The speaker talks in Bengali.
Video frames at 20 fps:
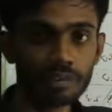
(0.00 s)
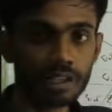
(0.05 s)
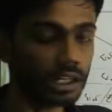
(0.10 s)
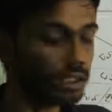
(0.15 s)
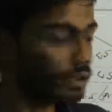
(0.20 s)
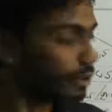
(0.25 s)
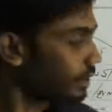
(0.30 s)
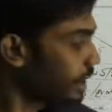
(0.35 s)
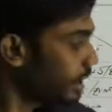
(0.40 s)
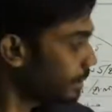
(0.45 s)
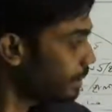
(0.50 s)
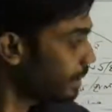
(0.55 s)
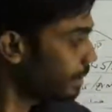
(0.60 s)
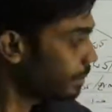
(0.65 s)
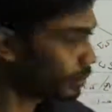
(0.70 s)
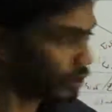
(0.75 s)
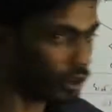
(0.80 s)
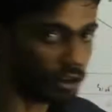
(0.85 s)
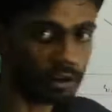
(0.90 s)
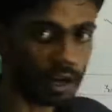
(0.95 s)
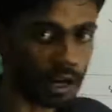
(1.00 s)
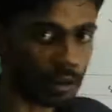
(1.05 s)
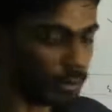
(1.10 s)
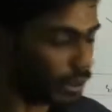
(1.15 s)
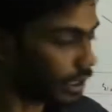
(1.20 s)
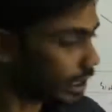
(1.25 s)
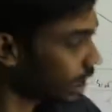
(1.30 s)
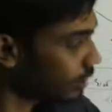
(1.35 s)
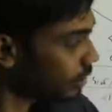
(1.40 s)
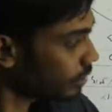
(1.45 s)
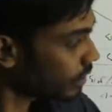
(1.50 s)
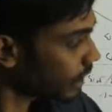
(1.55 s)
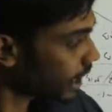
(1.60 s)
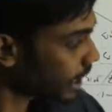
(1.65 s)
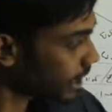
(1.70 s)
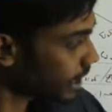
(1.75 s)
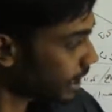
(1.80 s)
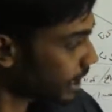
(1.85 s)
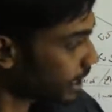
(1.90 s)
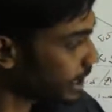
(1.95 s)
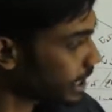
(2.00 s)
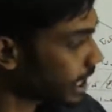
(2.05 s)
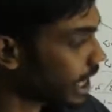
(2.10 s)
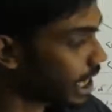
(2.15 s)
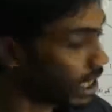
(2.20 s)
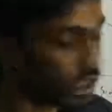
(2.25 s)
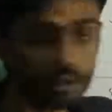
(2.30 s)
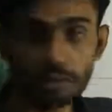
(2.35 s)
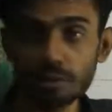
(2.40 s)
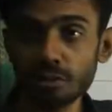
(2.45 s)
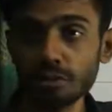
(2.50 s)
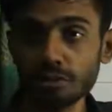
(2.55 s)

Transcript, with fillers: তার দরুন এই বিম্বটাও কাঁপে তার দরুন গাছের এই ছায়াটাও